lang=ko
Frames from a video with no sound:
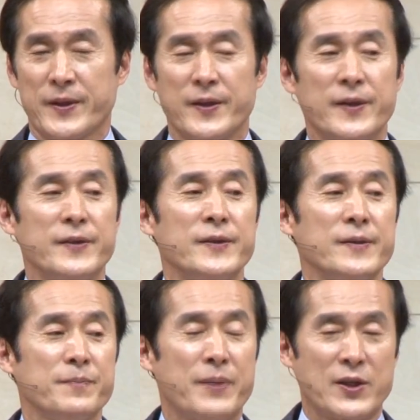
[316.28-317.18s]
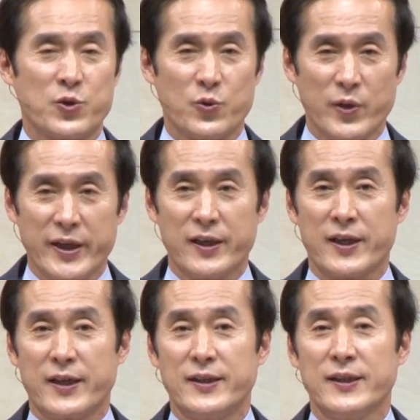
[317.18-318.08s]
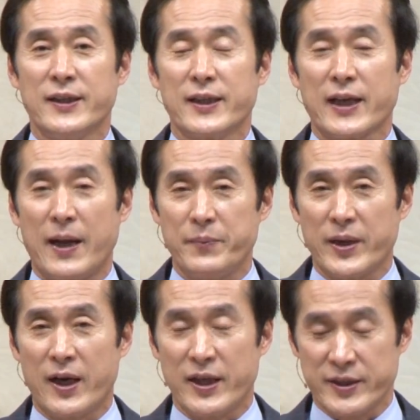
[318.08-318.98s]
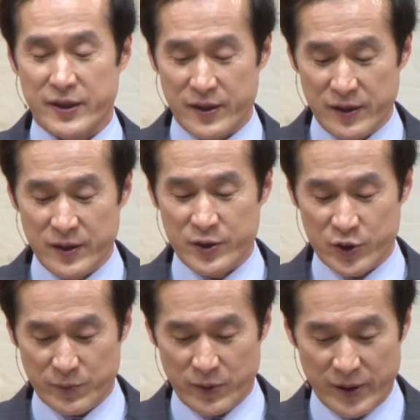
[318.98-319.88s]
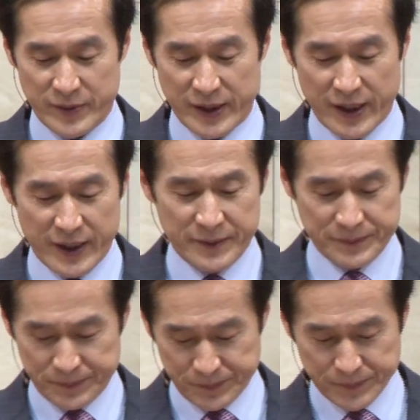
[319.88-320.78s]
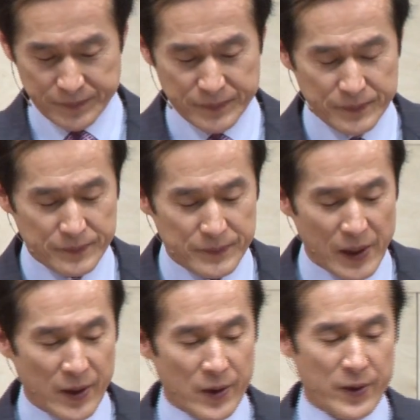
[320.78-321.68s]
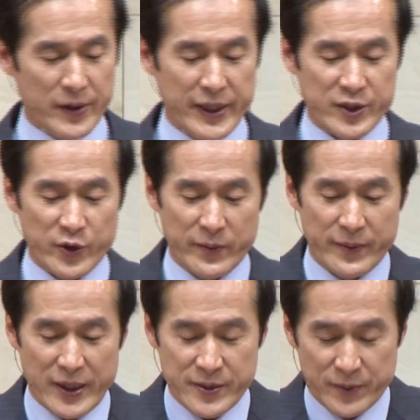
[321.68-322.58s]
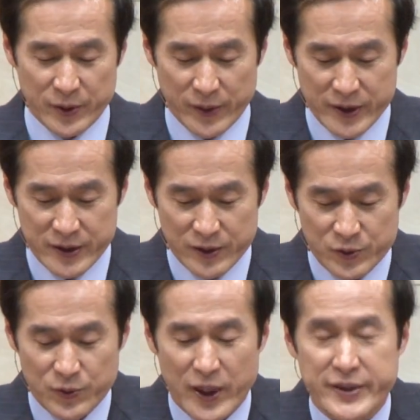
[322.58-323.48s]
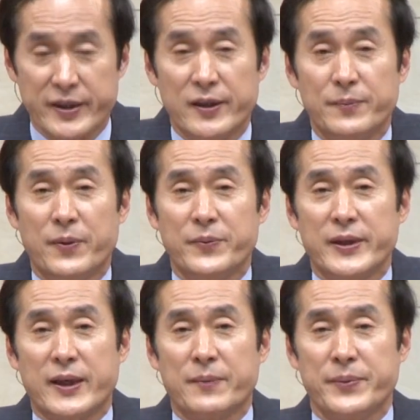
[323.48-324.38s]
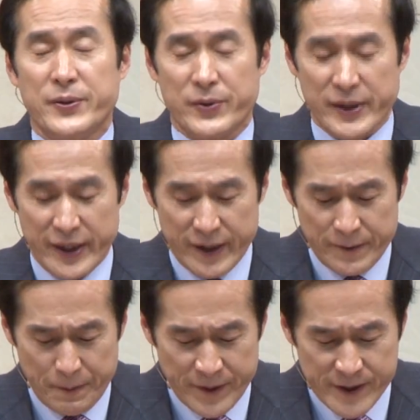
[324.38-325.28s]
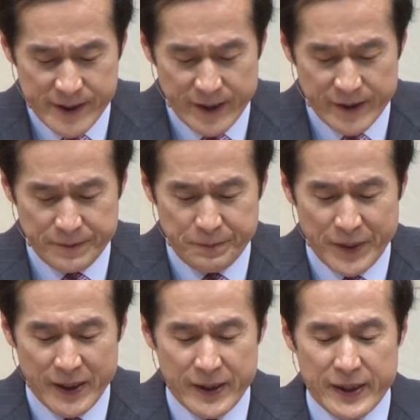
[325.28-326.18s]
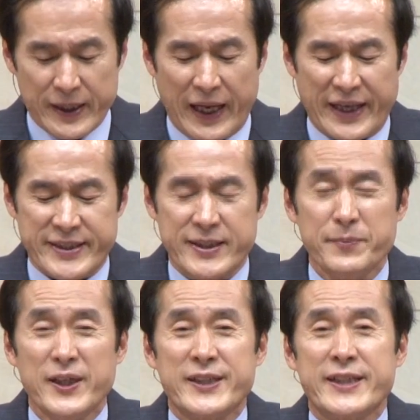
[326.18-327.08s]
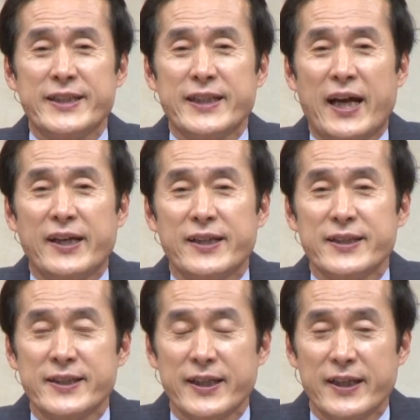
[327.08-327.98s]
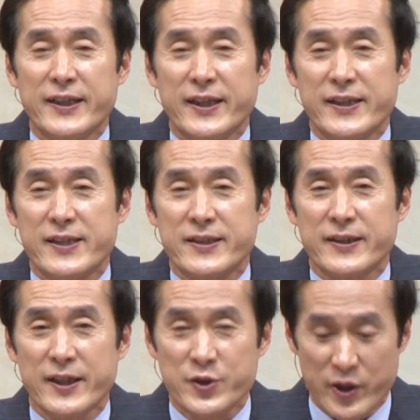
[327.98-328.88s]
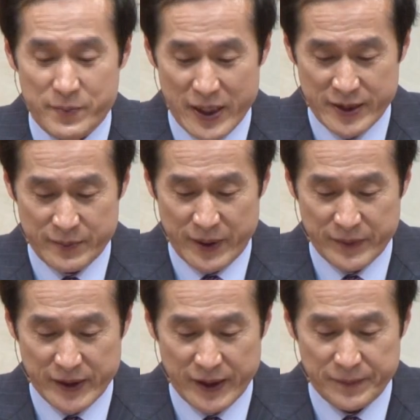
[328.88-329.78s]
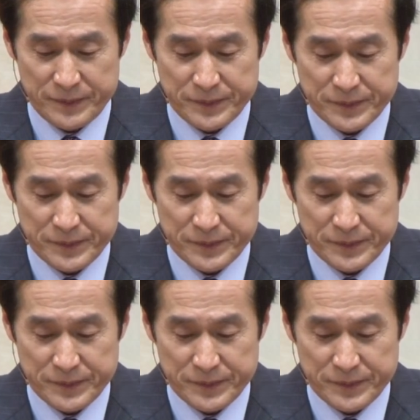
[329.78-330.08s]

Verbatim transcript: 그런 파수꾼의 역할을 감당하시기를 축복합니다. 오늘 예수님의 말씀을 통해서 두 가지를 봅니다. 비유인데 첫째는 가슴을 치지 않는 세대에 대해서 예수님 말씀합니다.